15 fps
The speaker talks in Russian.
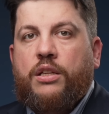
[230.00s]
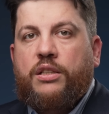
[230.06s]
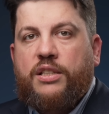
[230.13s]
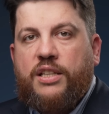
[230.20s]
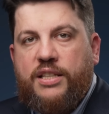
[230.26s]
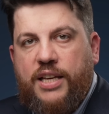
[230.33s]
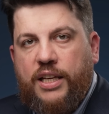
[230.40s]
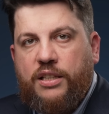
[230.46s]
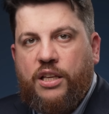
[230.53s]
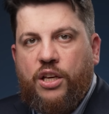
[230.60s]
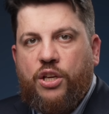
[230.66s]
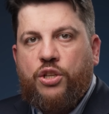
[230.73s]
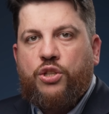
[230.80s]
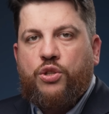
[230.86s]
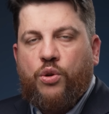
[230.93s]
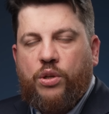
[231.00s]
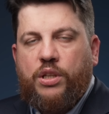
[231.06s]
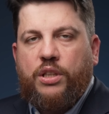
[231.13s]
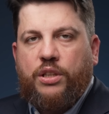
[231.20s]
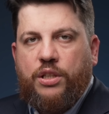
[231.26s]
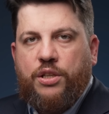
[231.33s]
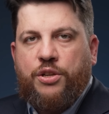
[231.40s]
десятки и
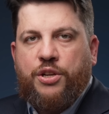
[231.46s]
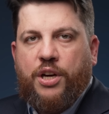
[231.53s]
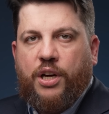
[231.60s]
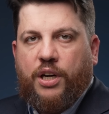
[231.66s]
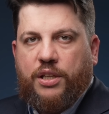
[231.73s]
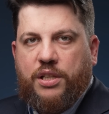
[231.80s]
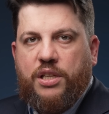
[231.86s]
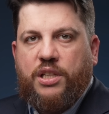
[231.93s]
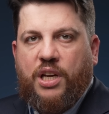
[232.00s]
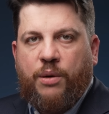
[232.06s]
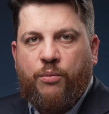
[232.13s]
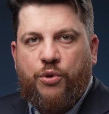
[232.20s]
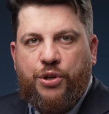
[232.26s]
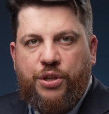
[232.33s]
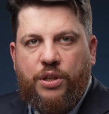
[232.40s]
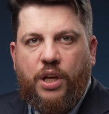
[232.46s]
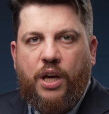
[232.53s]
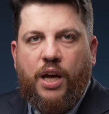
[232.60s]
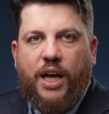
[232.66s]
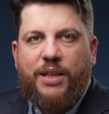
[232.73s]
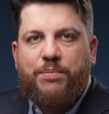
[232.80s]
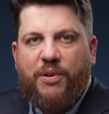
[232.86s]
сотни тысяч российских мужчин
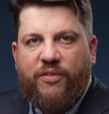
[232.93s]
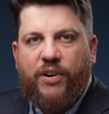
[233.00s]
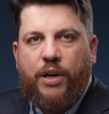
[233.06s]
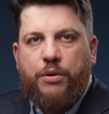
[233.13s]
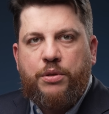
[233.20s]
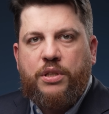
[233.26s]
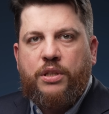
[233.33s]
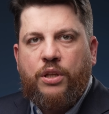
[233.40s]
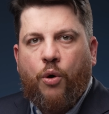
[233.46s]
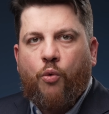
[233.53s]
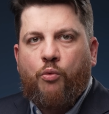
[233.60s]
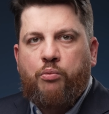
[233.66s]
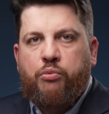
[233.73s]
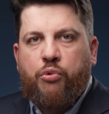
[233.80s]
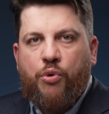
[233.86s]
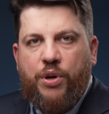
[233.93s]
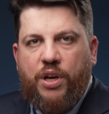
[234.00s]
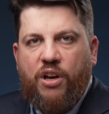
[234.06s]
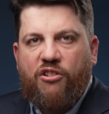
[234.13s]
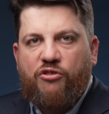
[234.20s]
отправляются на убой